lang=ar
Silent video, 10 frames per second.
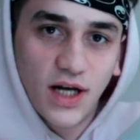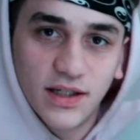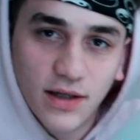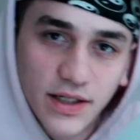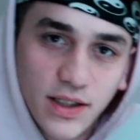عن
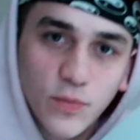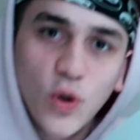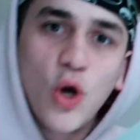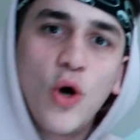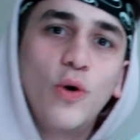قريب
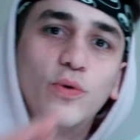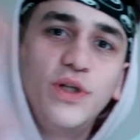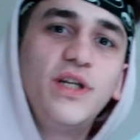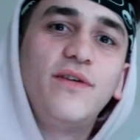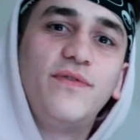
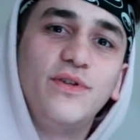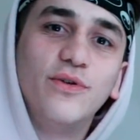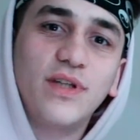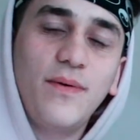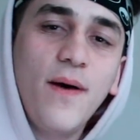وننهي الفيديو
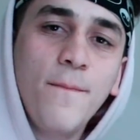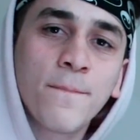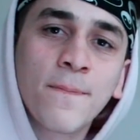تمام